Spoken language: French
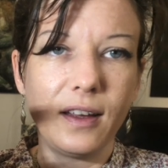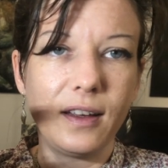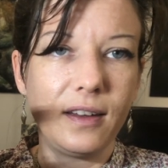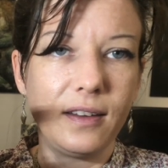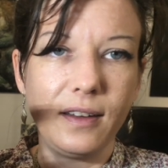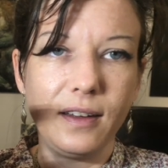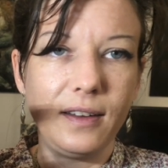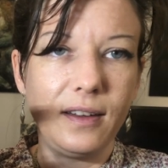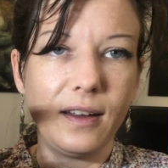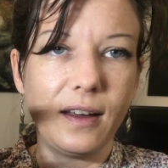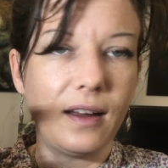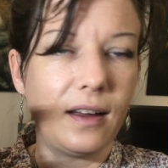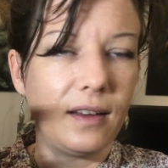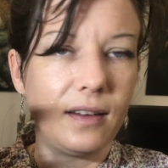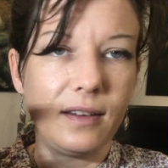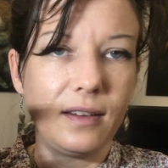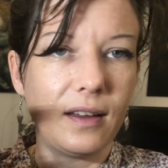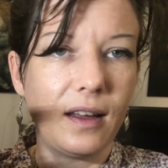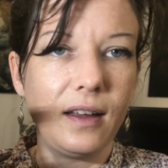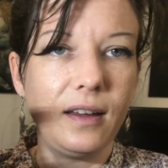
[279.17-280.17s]
etc.
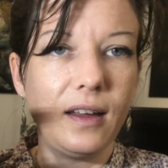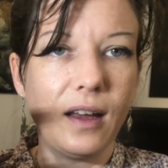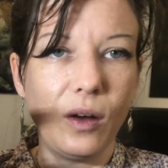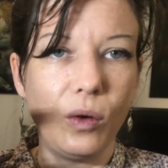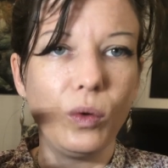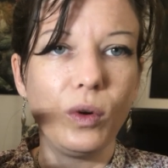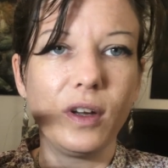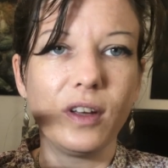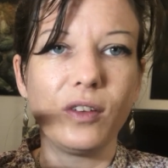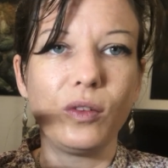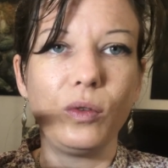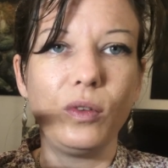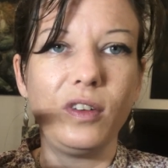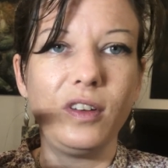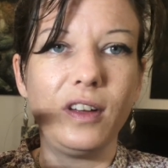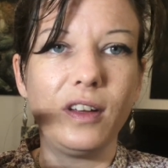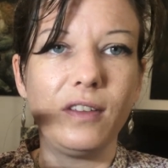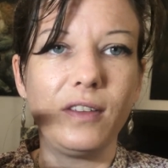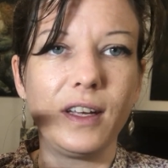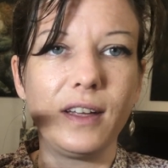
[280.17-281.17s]
Ça, il n'y a aucun
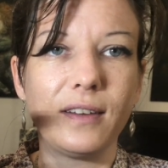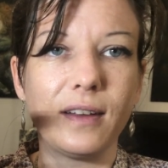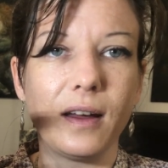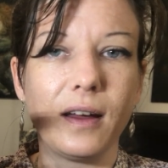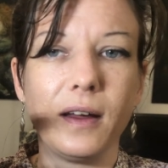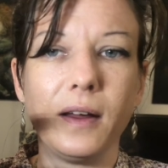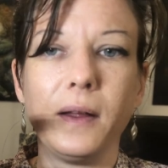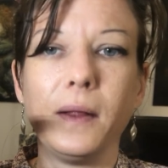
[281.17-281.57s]
souci avec ça.